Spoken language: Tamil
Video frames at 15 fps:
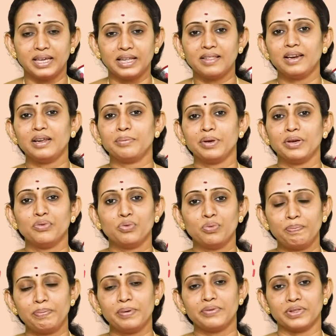எதுலேயுமே
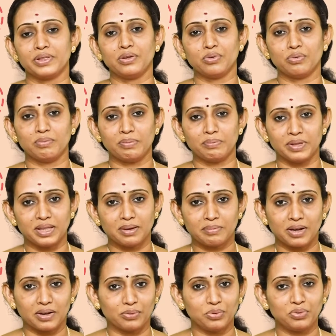உப்பை வந்து ரொம்ப
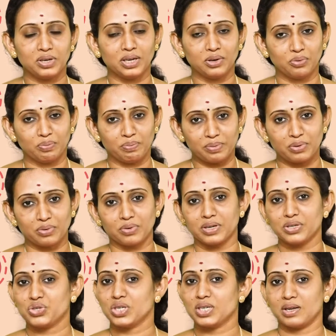மிதமாகவோ இல்லை உப்பை
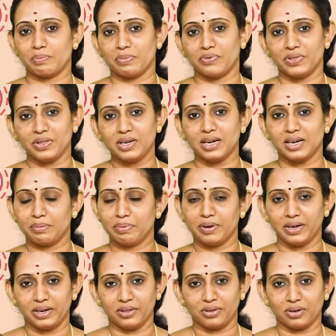குறைச்சி நம்ம வந்து
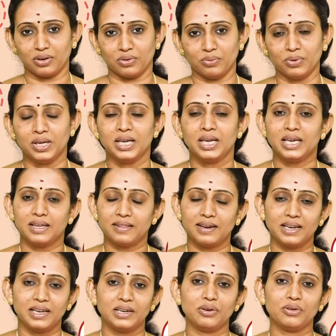கண்டிப்பாக எடுத்துக்கணும்
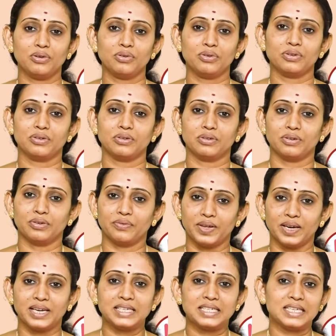இதில் இன்னொரு ஒரு
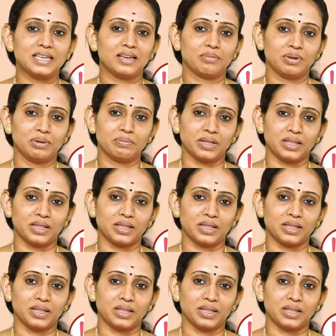வெரைட்டி அப்படின்னு